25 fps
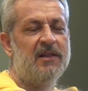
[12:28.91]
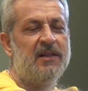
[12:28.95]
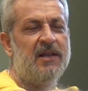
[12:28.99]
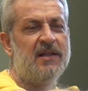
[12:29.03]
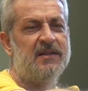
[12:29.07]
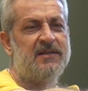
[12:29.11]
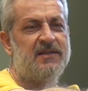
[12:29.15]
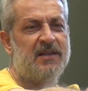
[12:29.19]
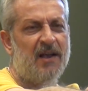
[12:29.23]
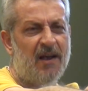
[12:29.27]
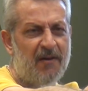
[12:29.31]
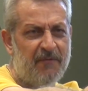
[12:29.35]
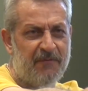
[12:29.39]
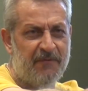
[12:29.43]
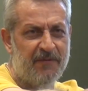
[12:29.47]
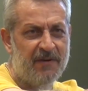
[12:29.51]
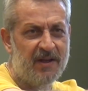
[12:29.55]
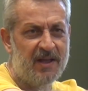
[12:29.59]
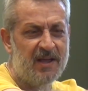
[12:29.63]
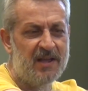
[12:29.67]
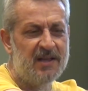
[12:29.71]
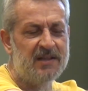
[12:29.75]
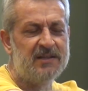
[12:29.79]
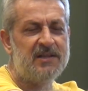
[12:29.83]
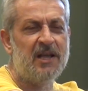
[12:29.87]
Lan saf
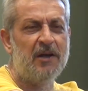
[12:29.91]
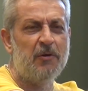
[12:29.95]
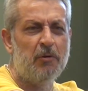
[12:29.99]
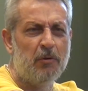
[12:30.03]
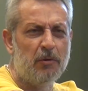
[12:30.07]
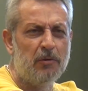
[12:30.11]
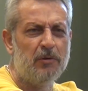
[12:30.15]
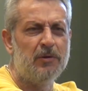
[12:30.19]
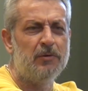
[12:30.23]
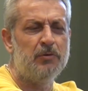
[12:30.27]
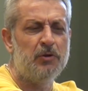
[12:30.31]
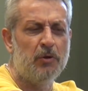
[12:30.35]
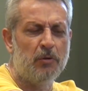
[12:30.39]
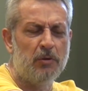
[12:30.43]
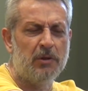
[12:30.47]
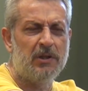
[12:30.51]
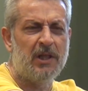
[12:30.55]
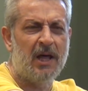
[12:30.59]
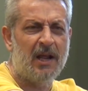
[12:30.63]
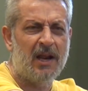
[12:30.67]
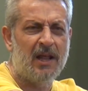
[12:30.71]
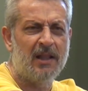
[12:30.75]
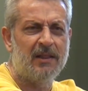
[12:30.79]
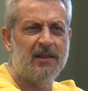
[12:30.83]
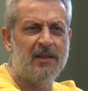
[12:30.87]
sen onu yolu
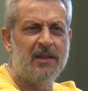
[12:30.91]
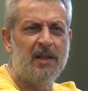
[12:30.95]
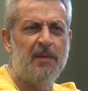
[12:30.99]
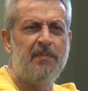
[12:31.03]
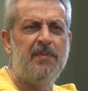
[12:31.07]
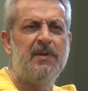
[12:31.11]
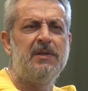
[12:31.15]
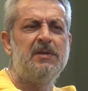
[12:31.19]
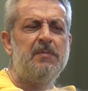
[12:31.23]
daralttığında